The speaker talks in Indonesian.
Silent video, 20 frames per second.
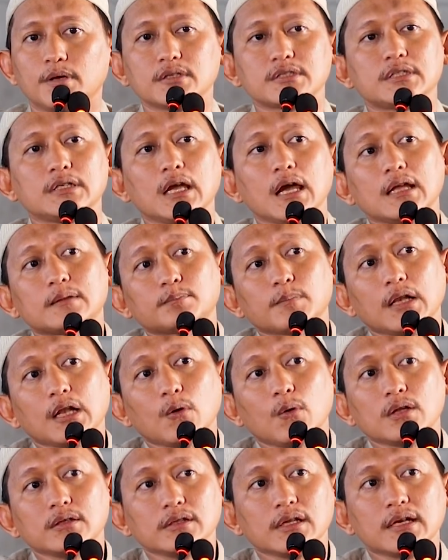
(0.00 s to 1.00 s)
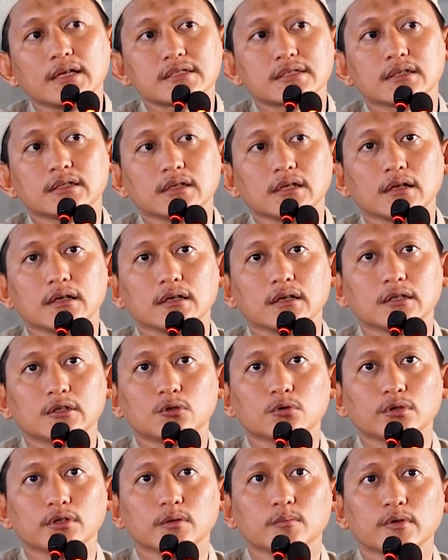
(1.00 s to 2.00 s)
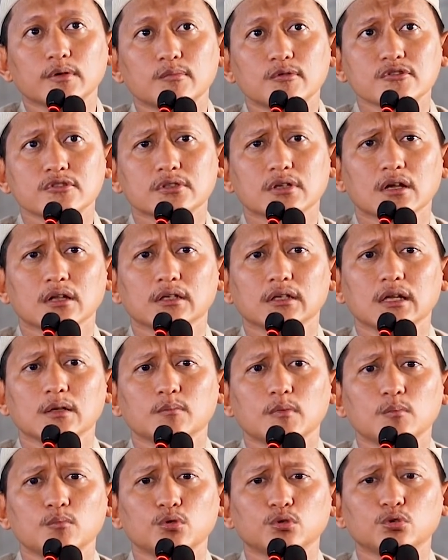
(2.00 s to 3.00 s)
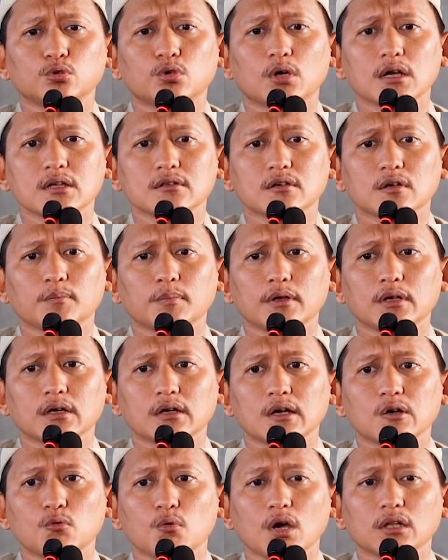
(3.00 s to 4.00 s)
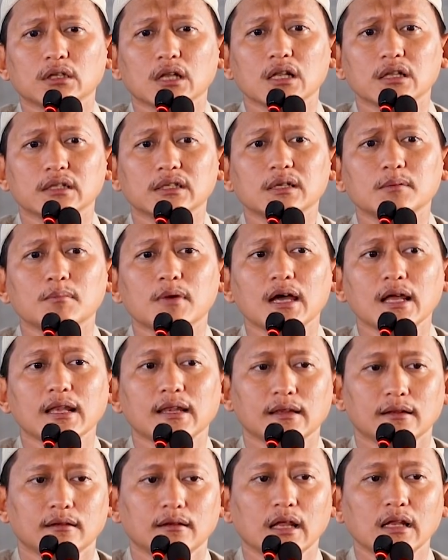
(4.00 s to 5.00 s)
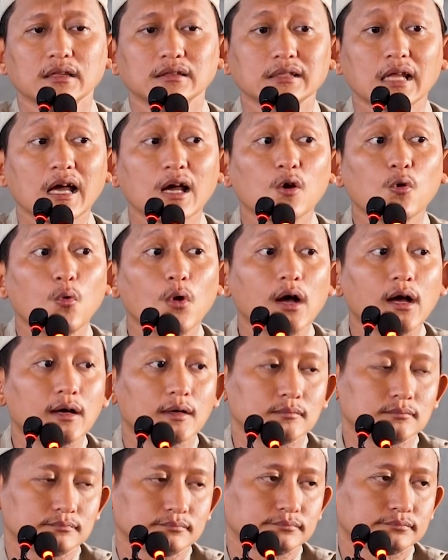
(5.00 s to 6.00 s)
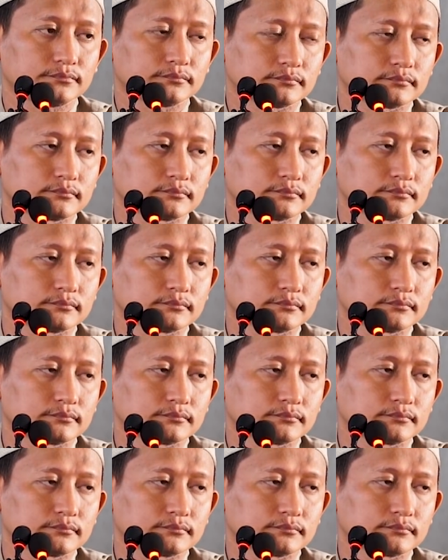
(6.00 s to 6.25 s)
Berjihad melawan diri sendiri itu ibu-ibu sekalian membutuhkan kepada kekuatan iman dan takwa